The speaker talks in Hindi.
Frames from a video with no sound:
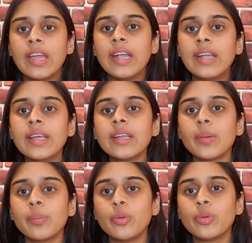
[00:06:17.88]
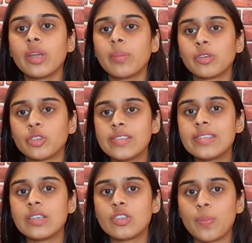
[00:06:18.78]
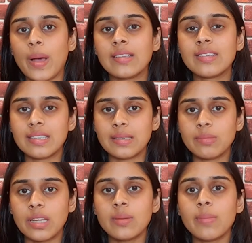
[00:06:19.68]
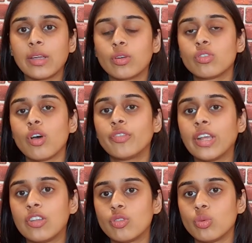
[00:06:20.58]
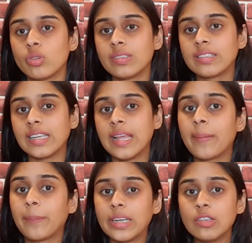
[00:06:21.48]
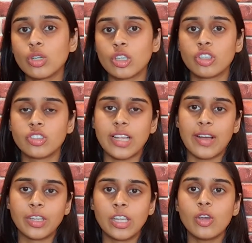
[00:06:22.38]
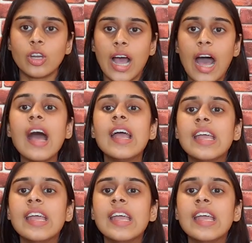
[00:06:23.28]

इंडियन कंप्यूटर इमरजेंसी रिस्पांस टीम ने माइक्रोसॉफ्ट यूजर्स के लिए एक बड़ी सुरक्षा चेतावनी दी और कहा